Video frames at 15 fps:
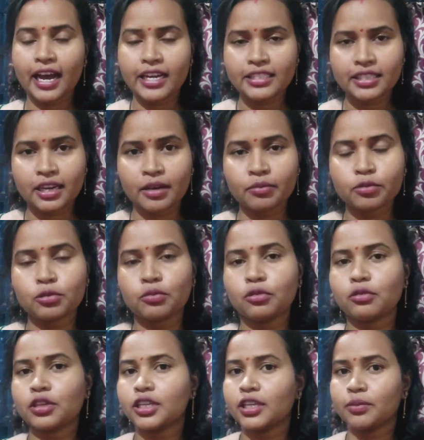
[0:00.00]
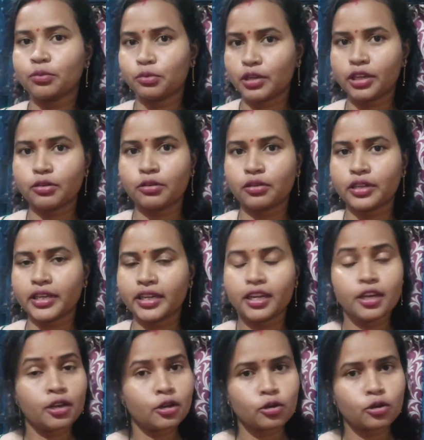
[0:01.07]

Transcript: आज हम तुम लोगों के लिए बुरे हो गए